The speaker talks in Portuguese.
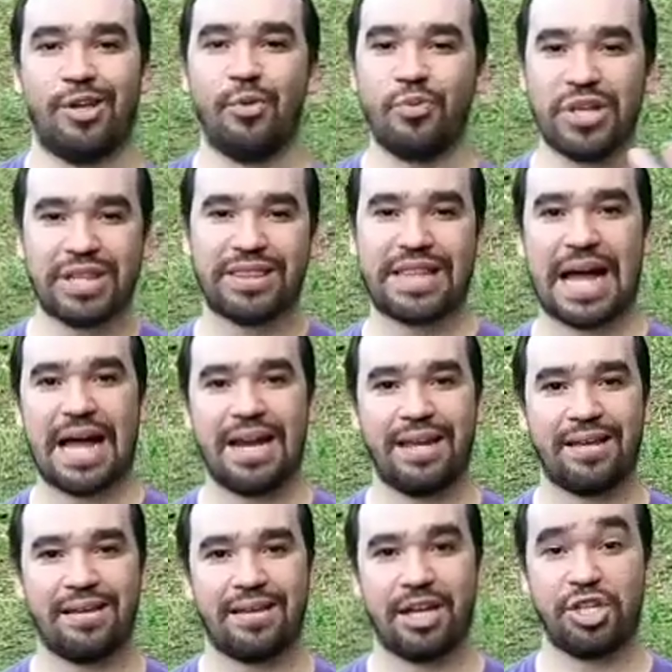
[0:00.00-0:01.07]
E um
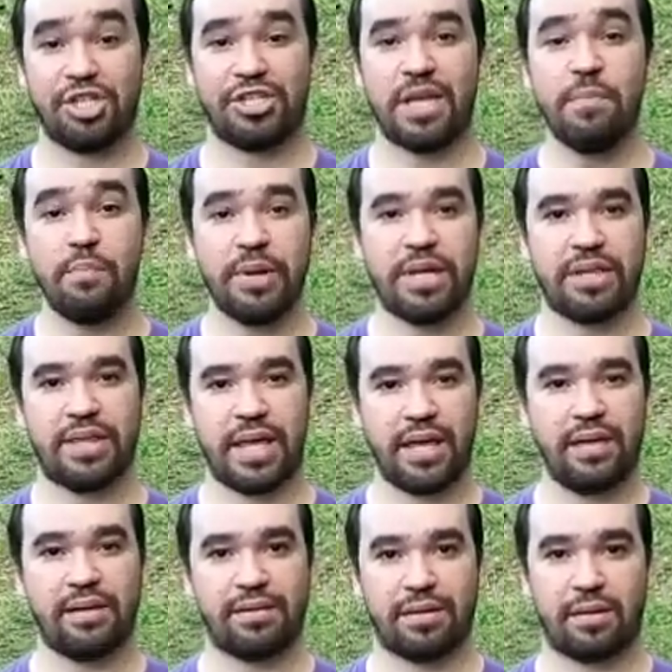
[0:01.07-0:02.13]
detalhe que a gente sempre
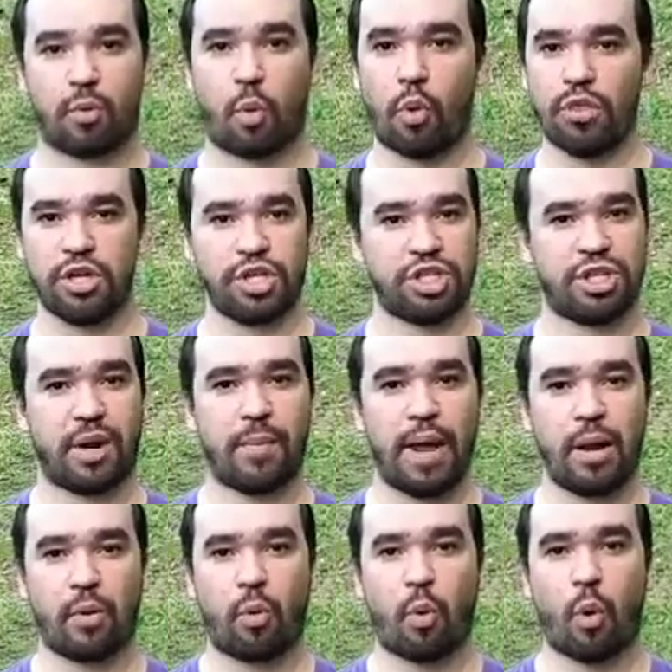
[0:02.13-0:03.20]
tem quando a gente
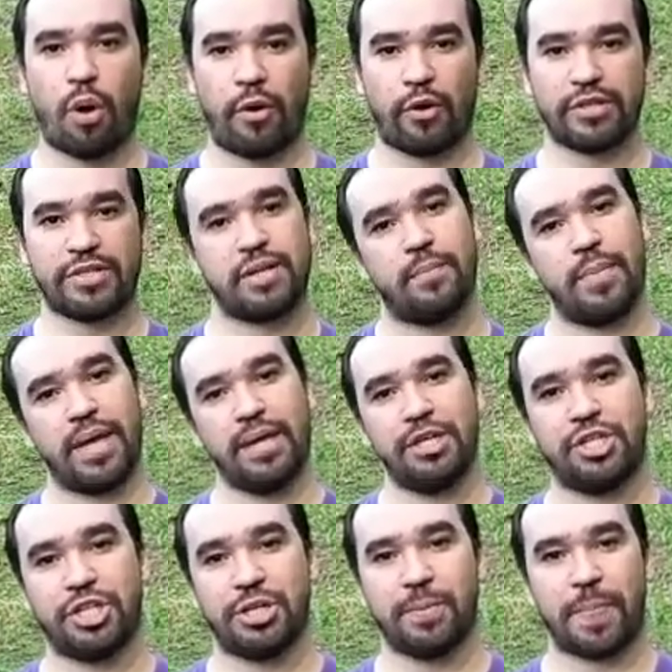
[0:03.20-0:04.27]
trabalha com a nossa
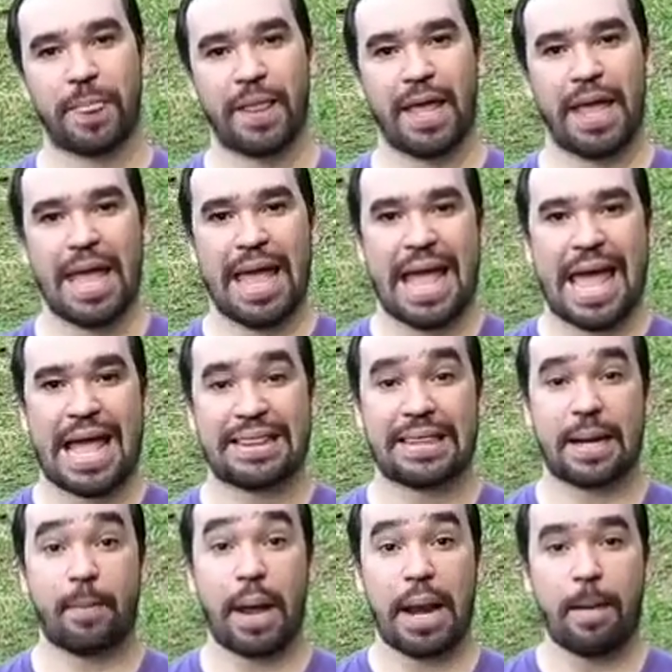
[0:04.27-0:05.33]
mente é
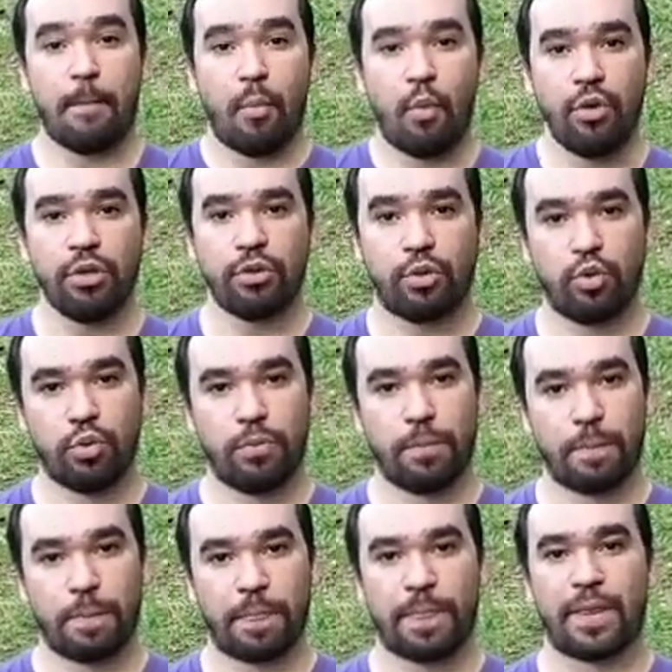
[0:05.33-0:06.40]
trabalhar muito
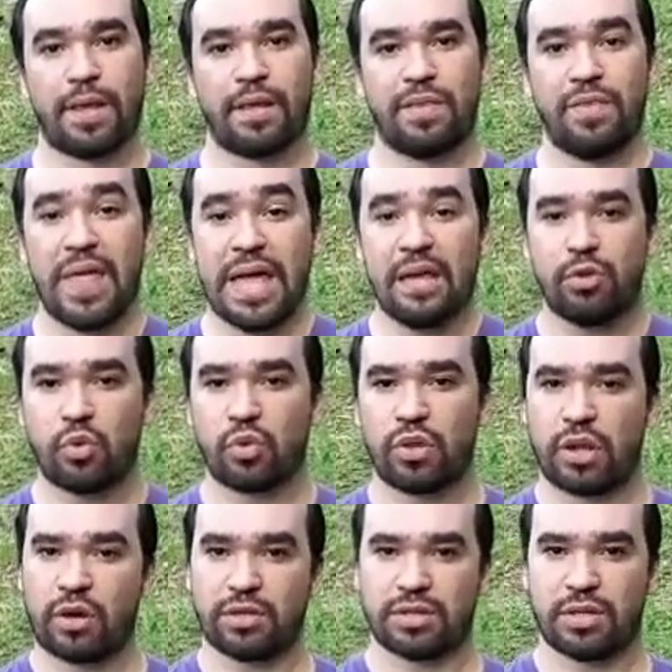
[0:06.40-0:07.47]
dentro
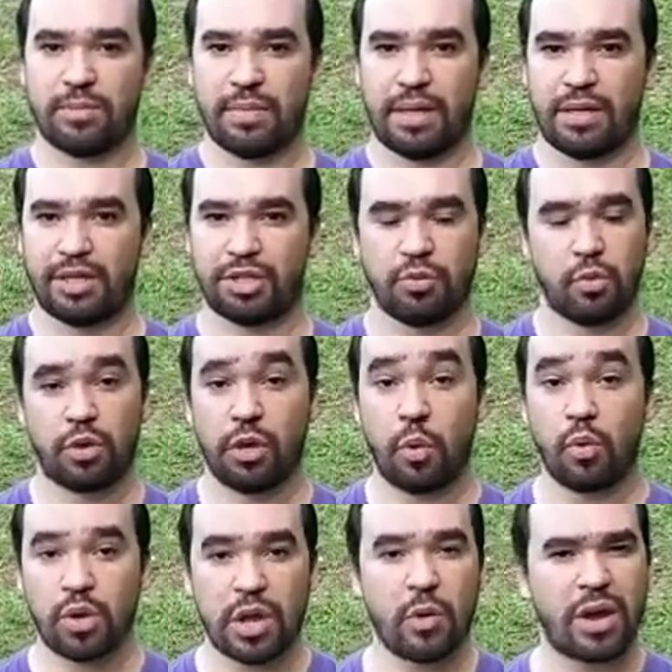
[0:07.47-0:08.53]
da nossa mente. O que
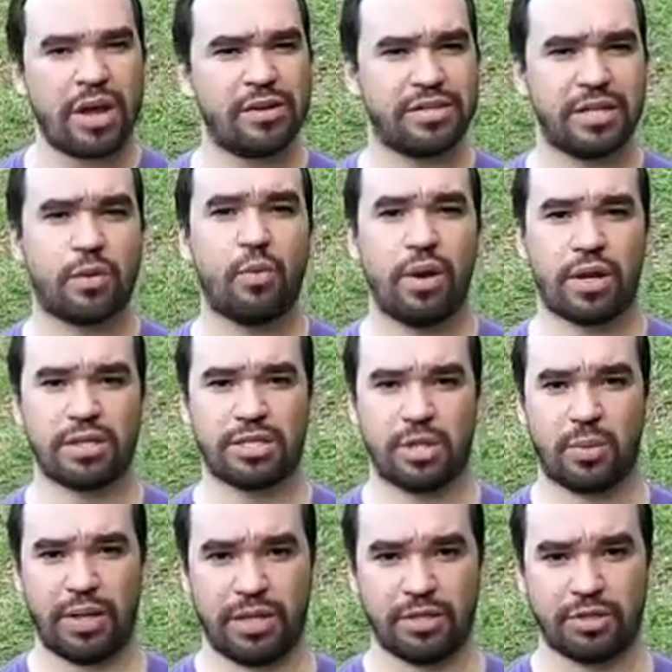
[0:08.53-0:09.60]
eu quero dizer com
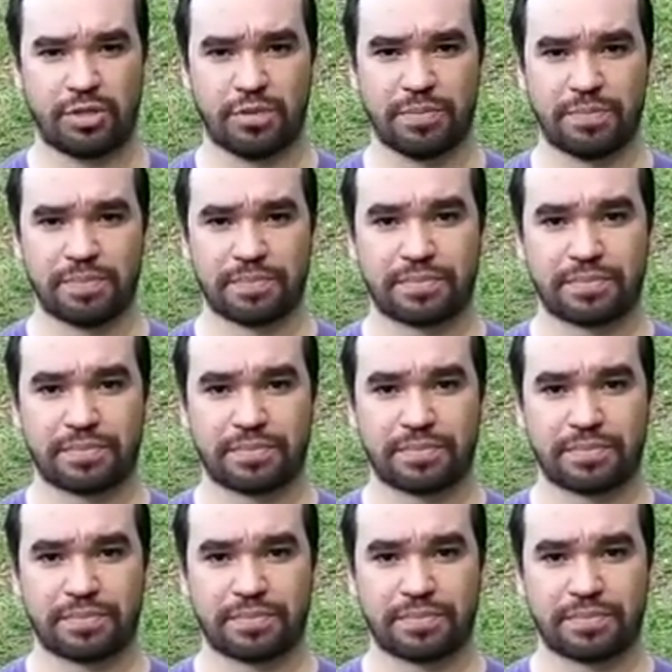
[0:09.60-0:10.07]
relação a isso?